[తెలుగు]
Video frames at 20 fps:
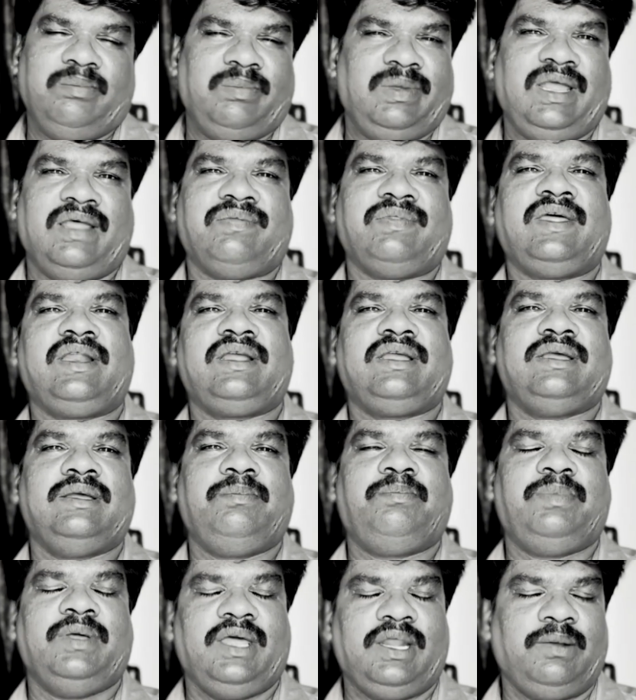మీ అందరికీ
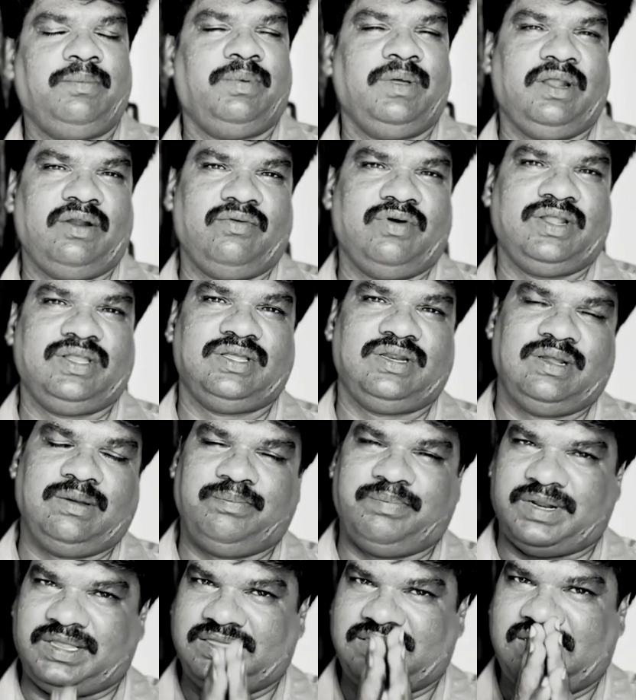పేరు పేరు వలసిన
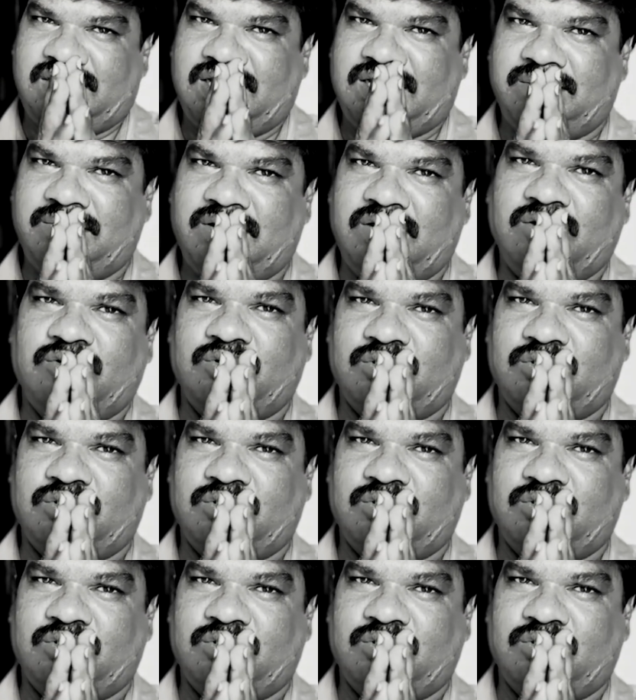ప్రత్యేకమైన